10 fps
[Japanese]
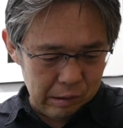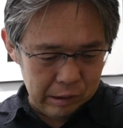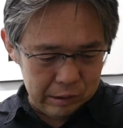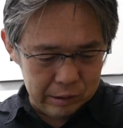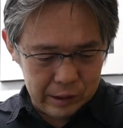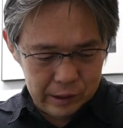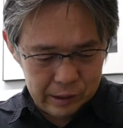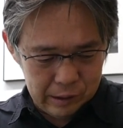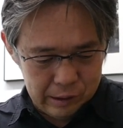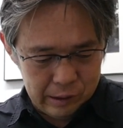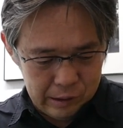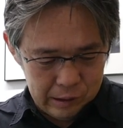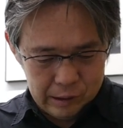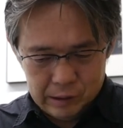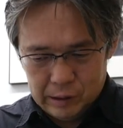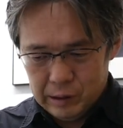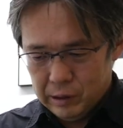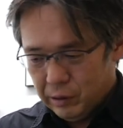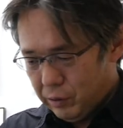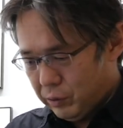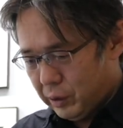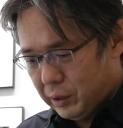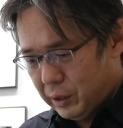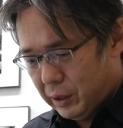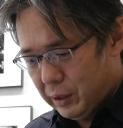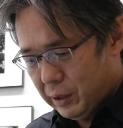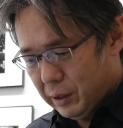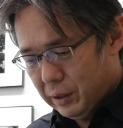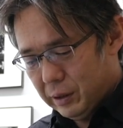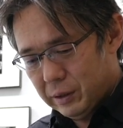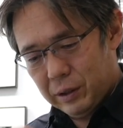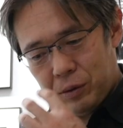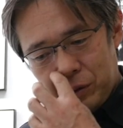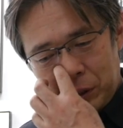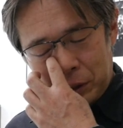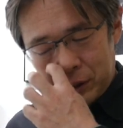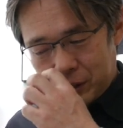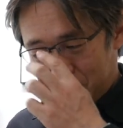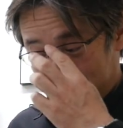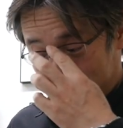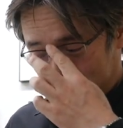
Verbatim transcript: で次に、えー、同じ全フォトラリーで、